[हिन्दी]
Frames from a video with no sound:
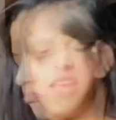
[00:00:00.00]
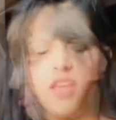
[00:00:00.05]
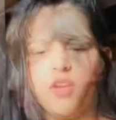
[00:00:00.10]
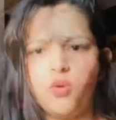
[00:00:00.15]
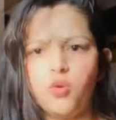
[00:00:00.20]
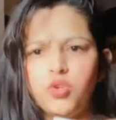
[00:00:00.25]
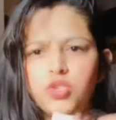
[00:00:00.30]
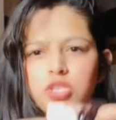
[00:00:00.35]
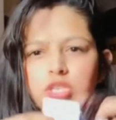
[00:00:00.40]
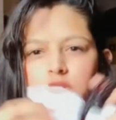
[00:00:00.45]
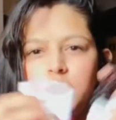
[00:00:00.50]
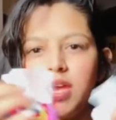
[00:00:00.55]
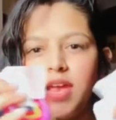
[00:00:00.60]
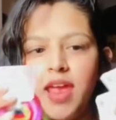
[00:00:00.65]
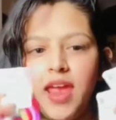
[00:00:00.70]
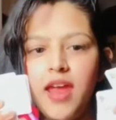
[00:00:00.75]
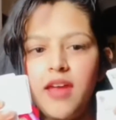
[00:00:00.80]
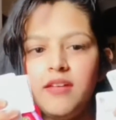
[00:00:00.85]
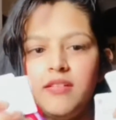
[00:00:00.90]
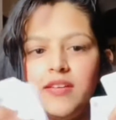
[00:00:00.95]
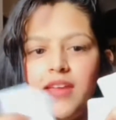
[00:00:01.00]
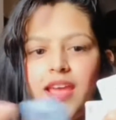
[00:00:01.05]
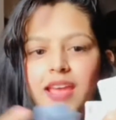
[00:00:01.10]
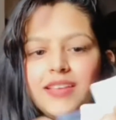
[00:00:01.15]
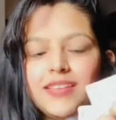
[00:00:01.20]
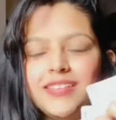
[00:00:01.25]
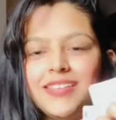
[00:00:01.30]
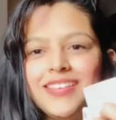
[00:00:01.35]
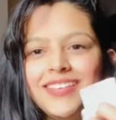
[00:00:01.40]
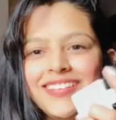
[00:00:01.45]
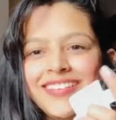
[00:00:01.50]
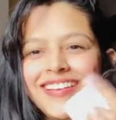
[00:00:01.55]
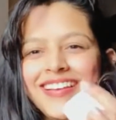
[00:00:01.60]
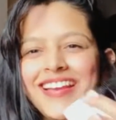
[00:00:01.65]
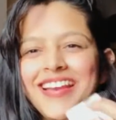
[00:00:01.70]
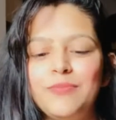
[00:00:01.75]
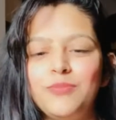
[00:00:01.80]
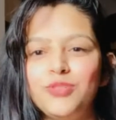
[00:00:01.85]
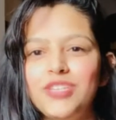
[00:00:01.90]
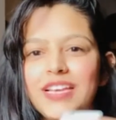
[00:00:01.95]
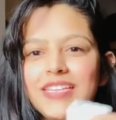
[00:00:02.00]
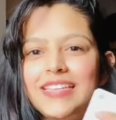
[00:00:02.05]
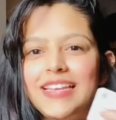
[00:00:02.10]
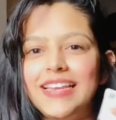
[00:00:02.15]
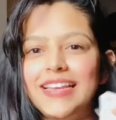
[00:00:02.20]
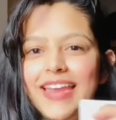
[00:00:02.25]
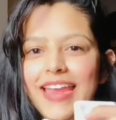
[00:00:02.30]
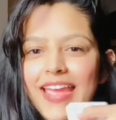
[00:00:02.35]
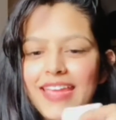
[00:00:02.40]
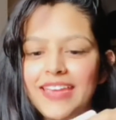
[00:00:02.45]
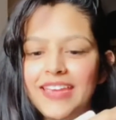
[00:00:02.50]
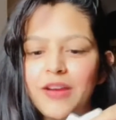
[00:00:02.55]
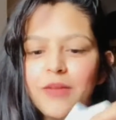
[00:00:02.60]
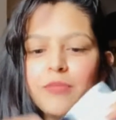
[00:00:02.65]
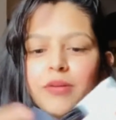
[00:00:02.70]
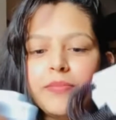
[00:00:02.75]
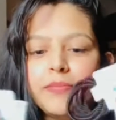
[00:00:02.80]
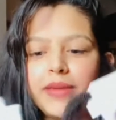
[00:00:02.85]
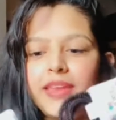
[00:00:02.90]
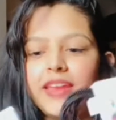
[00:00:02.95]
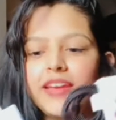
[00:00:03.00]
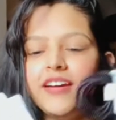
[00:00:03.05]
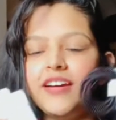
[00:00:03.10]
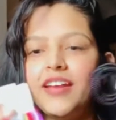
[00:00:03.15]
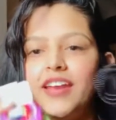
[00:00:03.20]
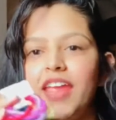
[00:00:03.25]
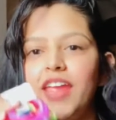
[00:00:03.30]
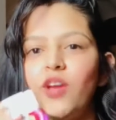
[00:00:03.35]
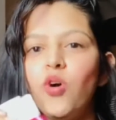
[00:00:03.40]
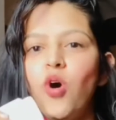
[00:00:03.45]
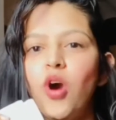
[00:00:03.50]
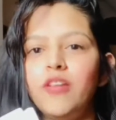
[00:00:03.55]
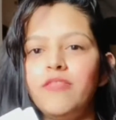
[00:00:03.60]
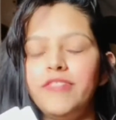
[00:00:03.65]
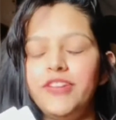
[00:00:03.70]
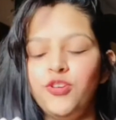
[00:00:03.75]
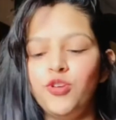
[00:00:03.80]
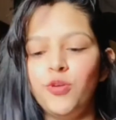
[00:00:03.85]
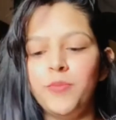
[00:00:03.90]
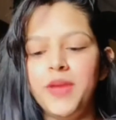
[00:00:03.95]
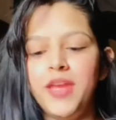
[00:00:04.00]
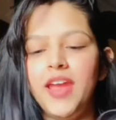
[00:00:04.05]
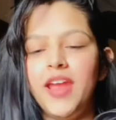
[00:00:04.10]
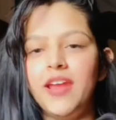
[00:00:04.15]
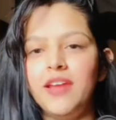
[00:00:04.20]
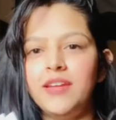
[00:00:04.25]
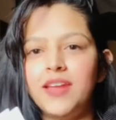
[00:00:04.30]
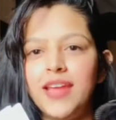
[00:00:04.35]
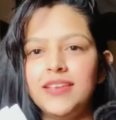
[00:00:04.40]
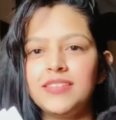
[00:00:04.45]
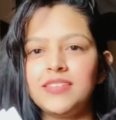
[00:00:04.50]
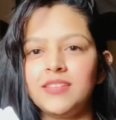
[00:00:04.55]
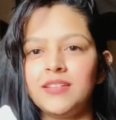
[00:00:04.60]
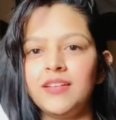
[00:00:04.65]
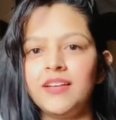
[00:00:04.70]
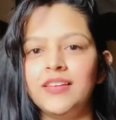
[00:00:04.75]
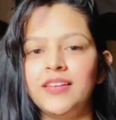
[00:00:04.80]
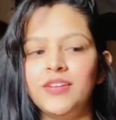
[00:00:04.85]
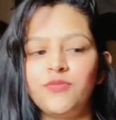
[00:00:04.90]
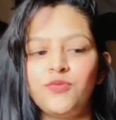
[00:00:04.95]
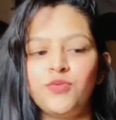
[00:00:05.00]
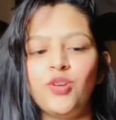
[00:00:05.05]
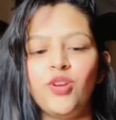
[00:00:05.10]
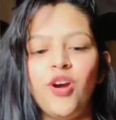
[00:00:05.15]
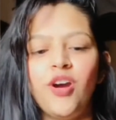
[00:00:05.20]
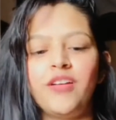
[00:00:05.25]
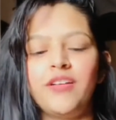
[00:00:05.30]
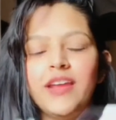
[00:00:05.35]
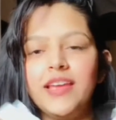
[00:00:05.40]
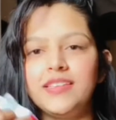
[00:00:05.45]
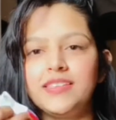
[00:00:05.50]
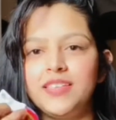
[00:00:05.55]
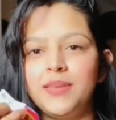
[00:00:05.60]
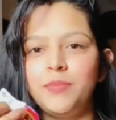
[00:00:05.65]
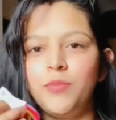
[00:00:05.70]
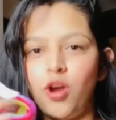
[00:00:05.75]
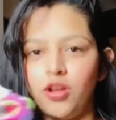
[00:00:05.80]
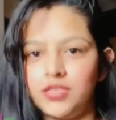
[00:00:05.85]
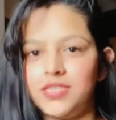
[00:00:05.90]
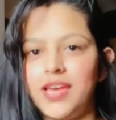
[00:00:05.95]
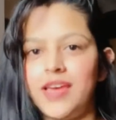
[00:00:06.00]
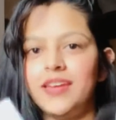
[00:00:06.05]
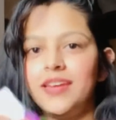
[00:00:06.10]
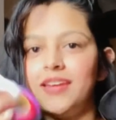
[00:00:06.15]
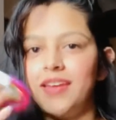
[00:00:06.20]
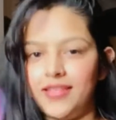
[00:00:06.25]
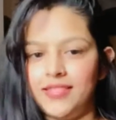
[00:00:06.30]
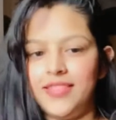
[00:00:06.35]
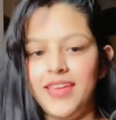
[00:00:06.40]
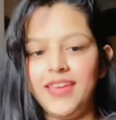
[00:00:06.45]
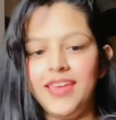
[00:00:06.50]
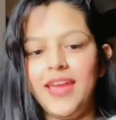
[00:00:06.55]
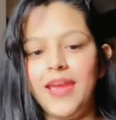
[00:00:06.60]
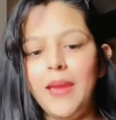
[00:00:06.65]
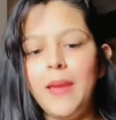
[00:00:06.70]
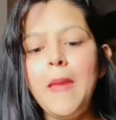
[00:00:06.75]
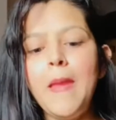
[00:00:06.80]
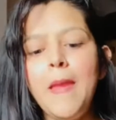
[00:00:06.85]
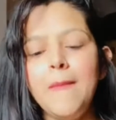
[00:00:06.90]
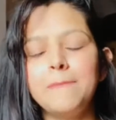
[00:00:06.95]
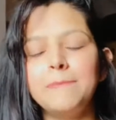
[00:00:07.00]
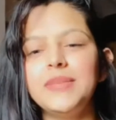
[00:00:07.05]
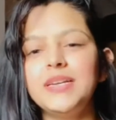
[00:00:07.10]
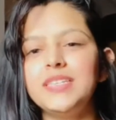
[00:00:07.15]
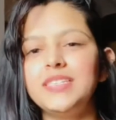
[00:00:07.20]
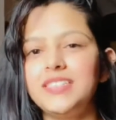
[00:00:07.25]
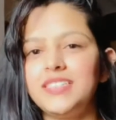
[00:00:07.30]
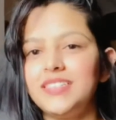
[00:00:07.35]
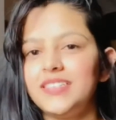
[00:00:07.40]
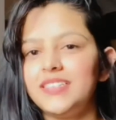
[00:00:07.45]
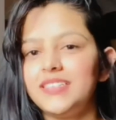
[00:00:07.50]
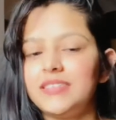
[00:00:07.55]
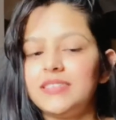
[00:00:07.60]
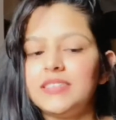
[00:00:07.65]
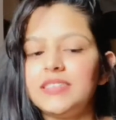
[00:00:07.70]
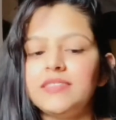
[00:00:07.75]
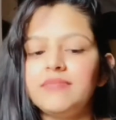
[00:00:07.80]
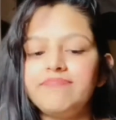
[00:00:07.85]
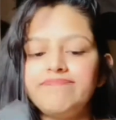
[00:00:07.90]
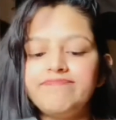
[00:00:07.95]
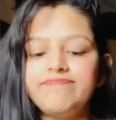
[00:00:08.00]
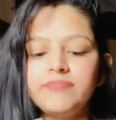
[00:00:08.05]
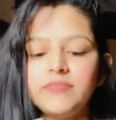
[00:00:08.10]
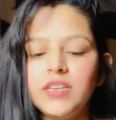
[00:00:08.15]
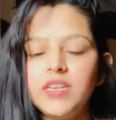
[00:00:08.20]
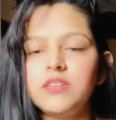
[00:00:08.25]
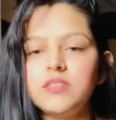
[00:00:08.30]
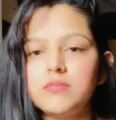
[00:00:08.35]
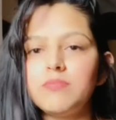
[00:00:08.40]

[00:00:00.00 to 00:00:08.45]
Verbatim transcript: कुछ हेयर टाइज मुझे ऐसा लग रहा है कि अब मेरे हर एक हॉल वीडियो में हेयर टाइज कलरफुल और ऐसे बहुत सारे रहते ही हैं बट इट्स